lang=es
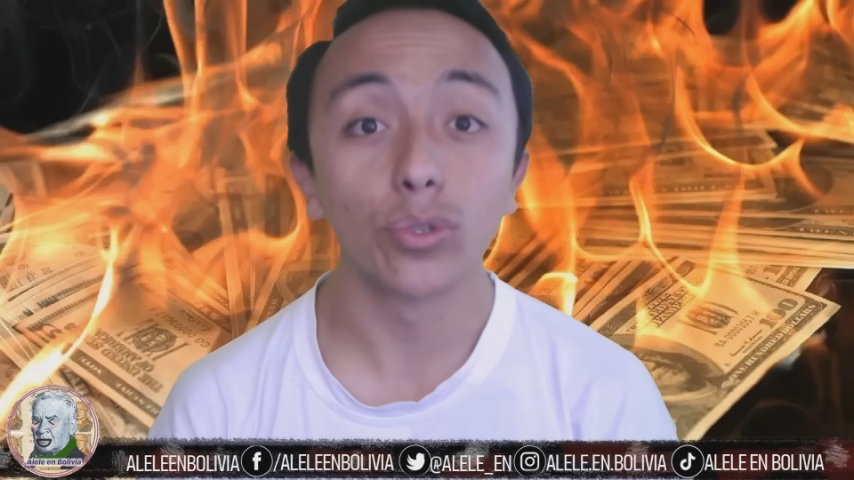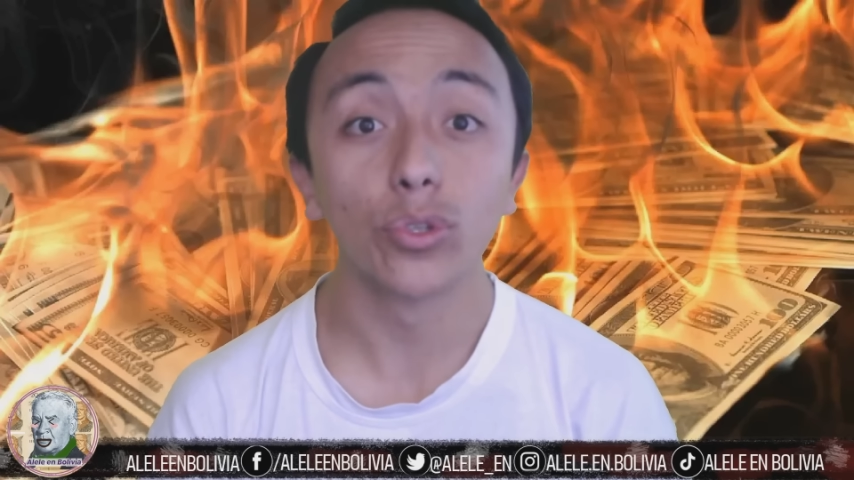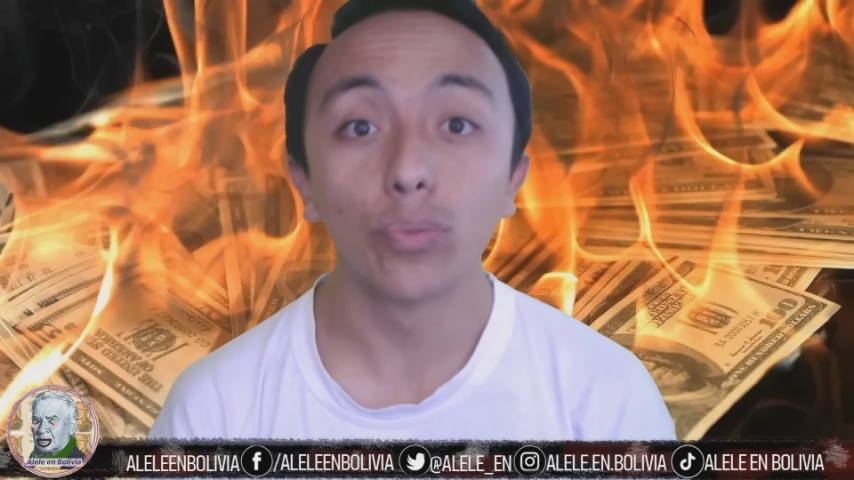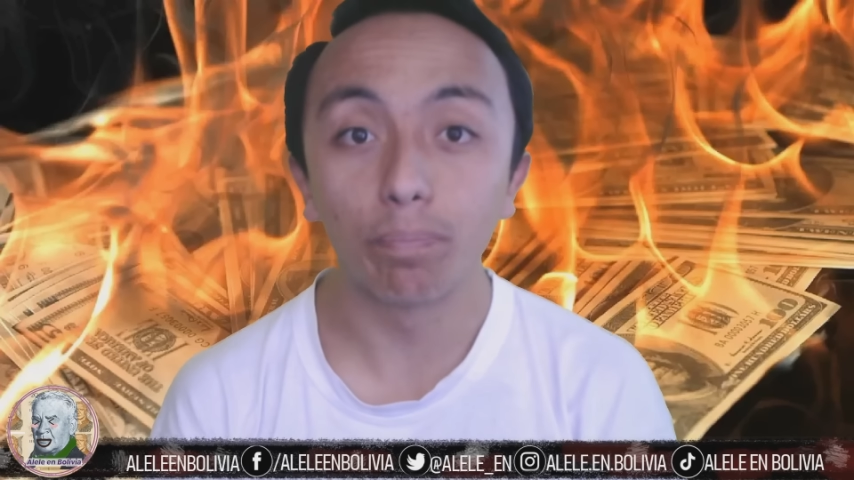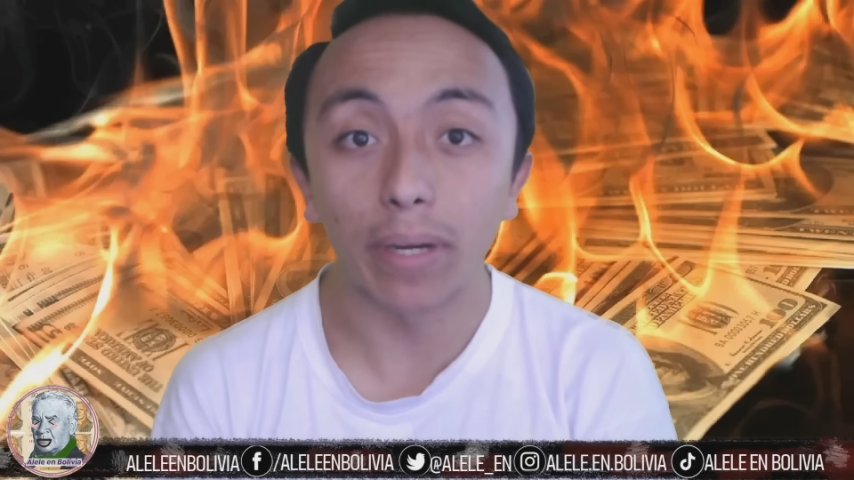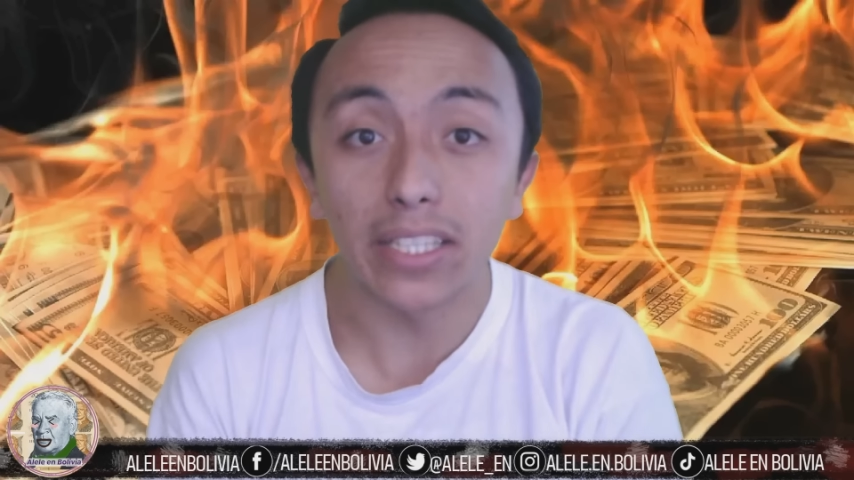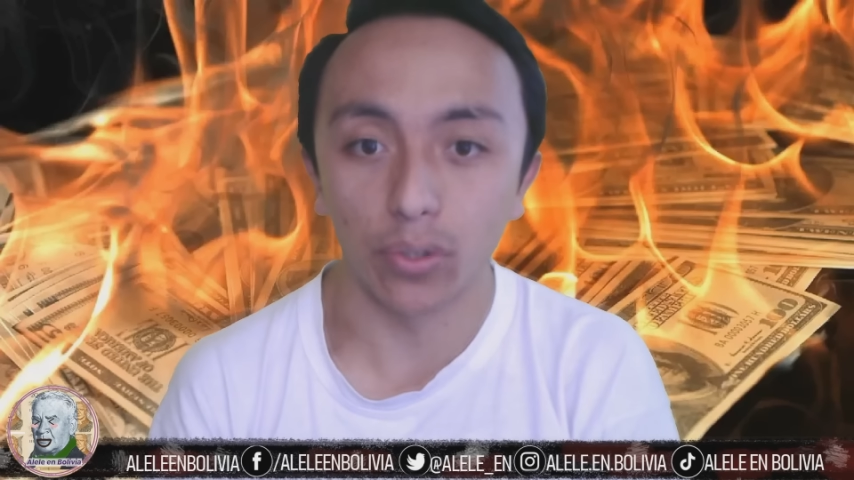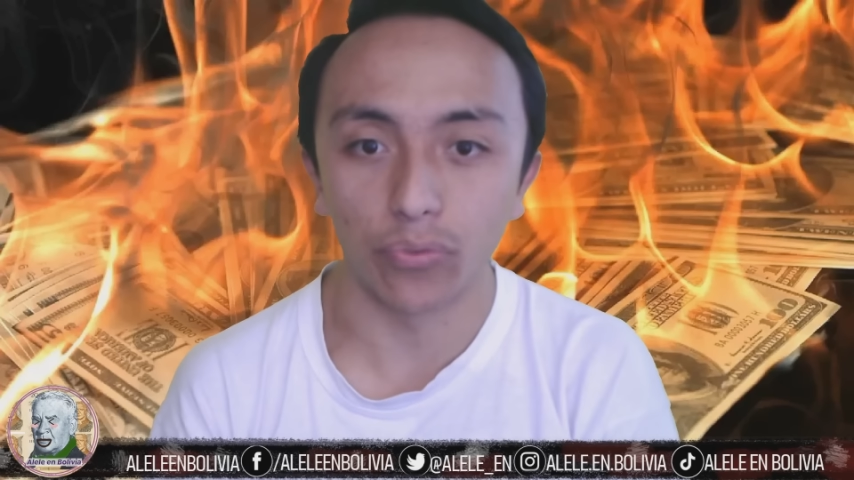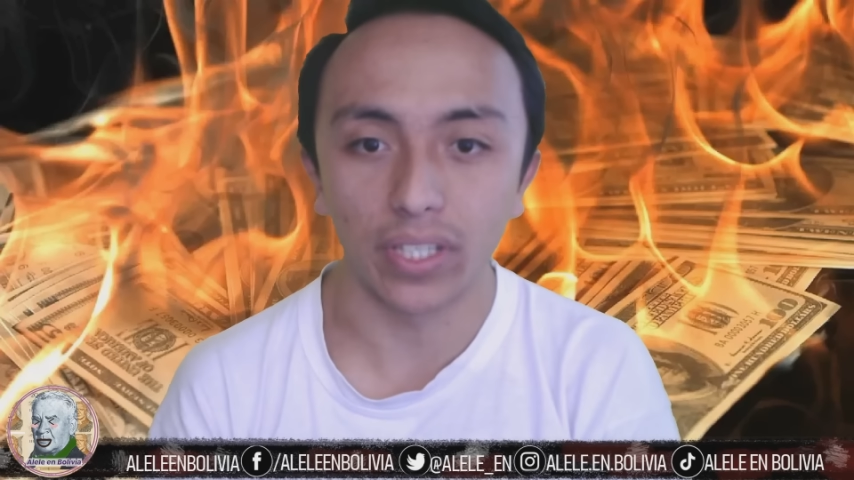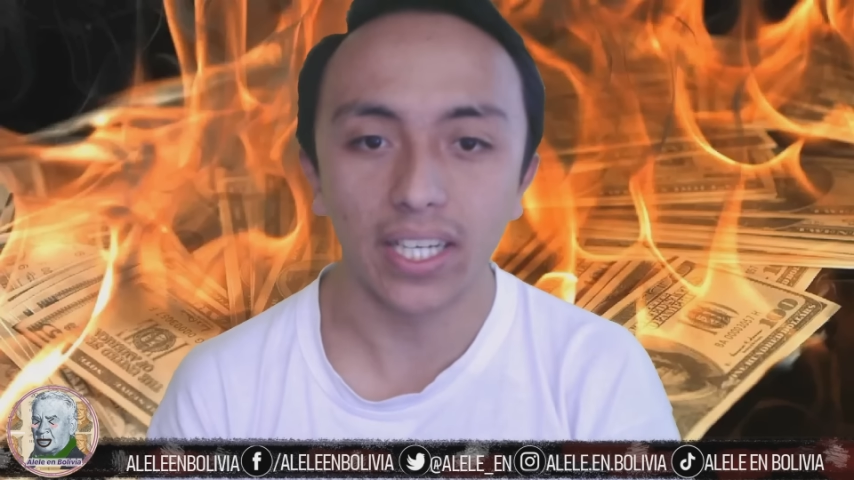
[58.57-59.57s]
con un
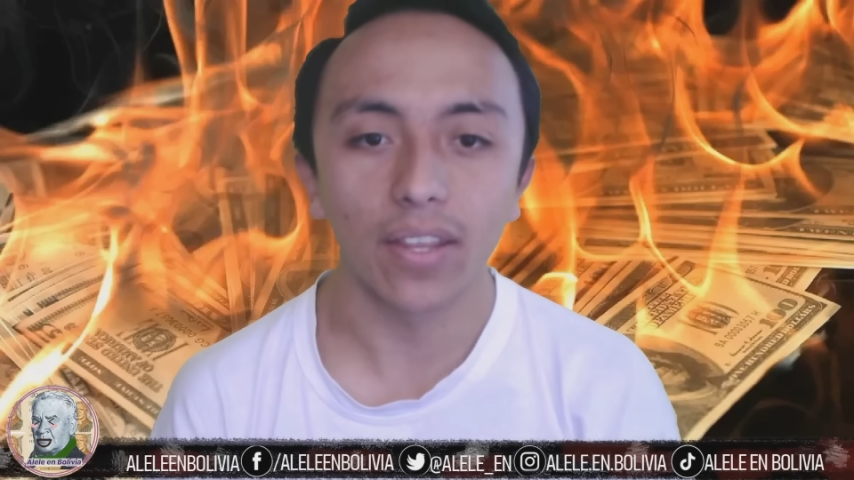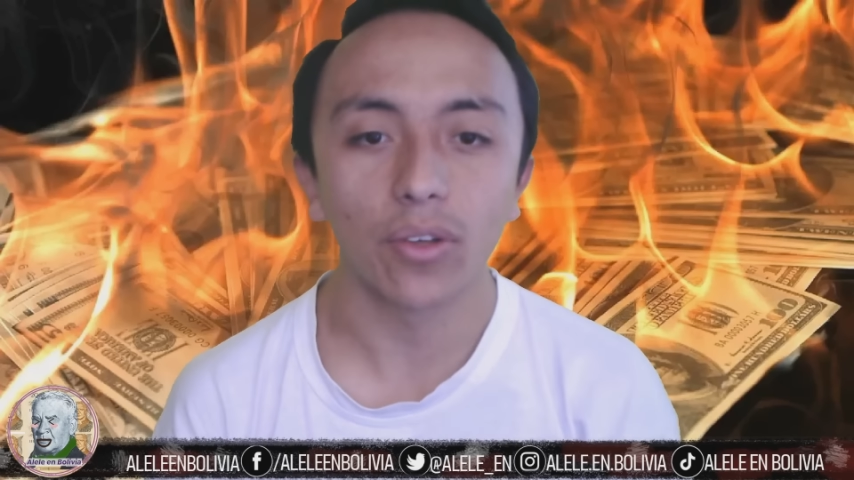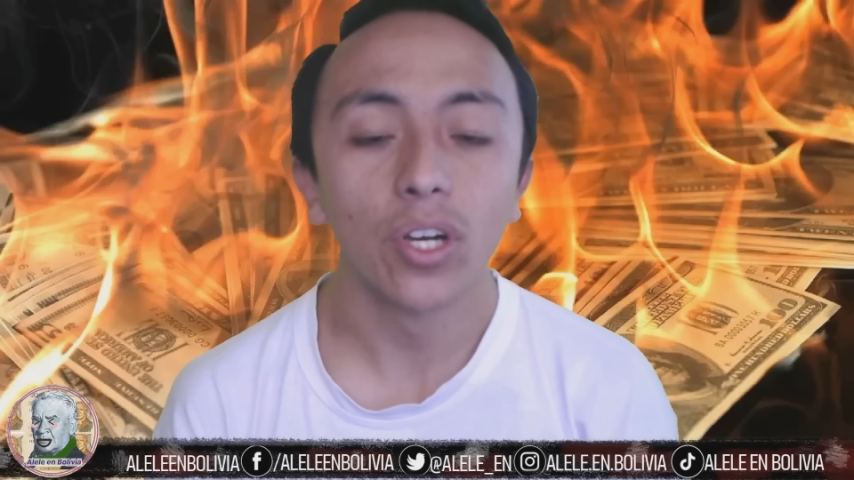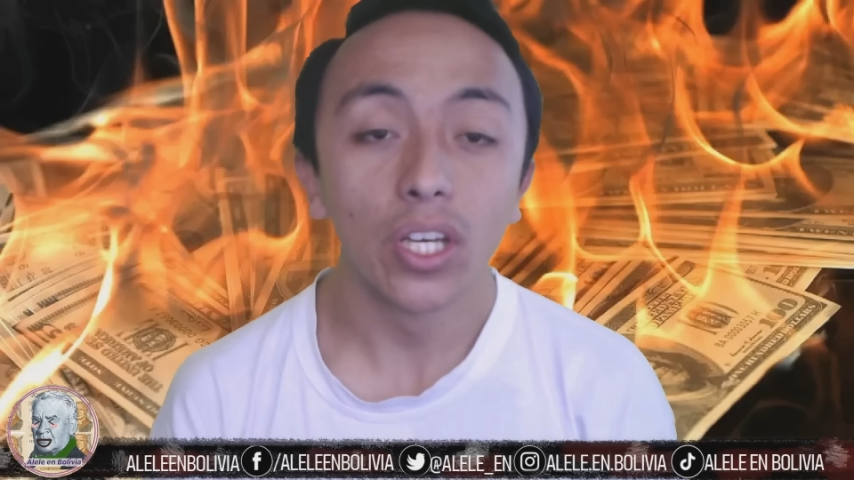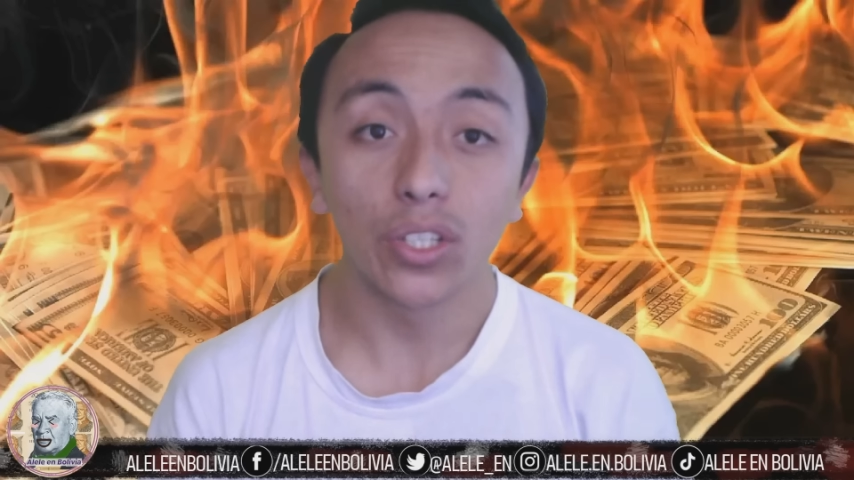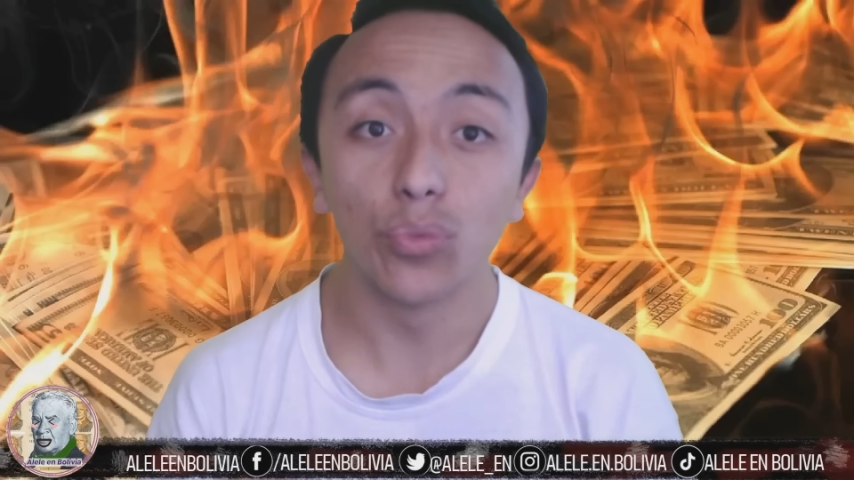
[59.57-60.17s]
precio fijado,